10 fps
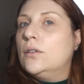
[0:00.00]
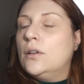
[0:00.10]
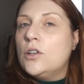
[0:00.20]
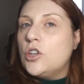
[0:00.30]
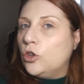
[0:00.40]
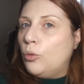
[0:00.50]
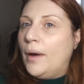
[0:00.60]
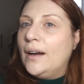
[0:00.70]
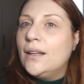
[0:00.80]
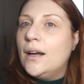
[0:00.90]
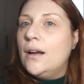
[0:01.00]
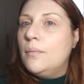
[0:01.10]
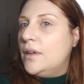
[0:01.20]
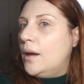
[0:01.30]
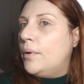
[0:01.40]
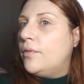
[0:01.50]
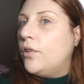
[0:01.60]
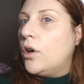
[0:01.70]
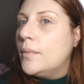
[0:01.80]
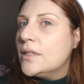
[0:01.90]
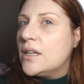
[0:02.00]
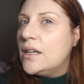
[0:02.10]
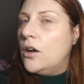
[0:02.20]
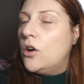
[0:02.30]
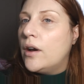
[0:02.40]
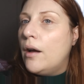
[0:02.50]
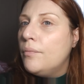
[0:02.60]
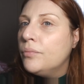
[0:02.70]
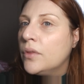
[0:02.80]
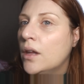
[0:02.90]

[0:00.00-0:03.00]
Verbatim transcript: lasciando perdere la mia performance canora